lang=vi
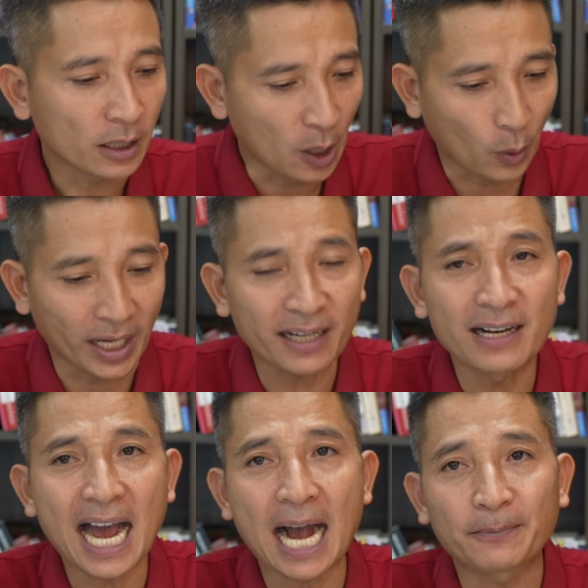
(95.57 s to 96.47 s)
đổi là
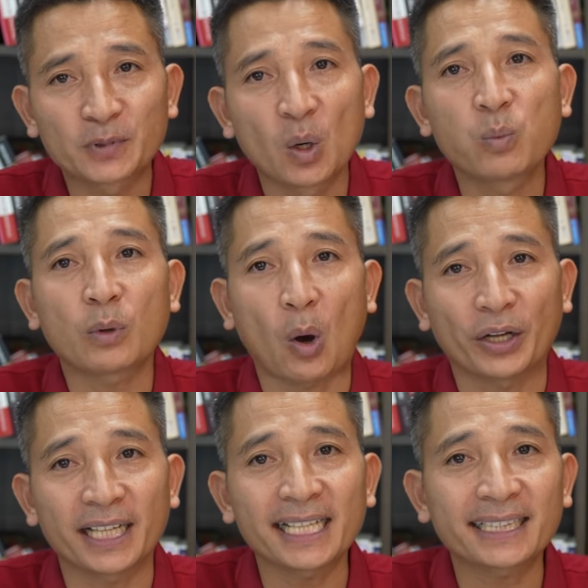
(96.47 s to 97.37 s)
đứa áp dụng có
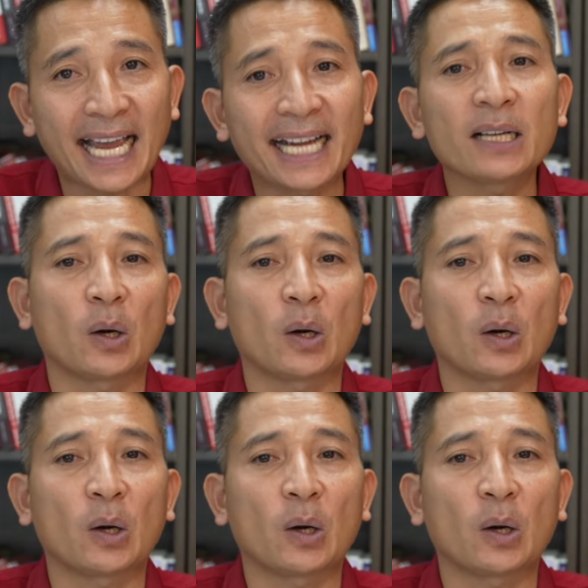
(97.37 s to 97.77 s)
những cái tên